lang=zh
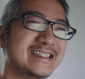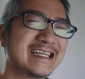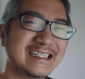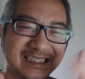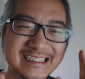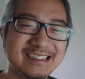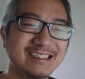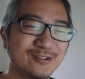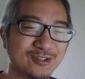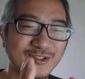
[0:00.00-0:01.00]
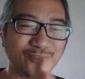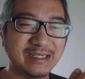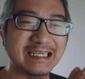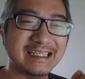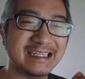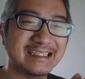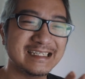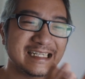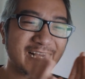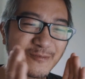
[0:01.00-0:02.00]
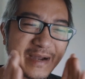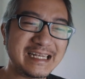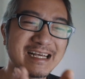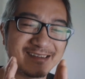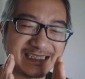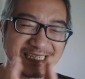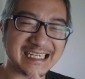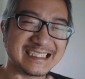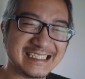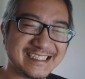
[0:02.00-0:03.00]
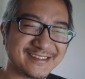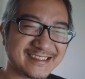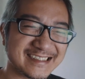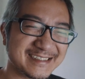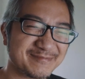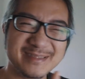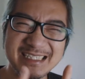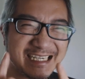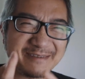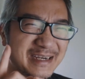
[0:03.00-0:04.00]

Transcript: 尼康 D 七十是送给人，然后卖掉了。尼康 D 九十不应该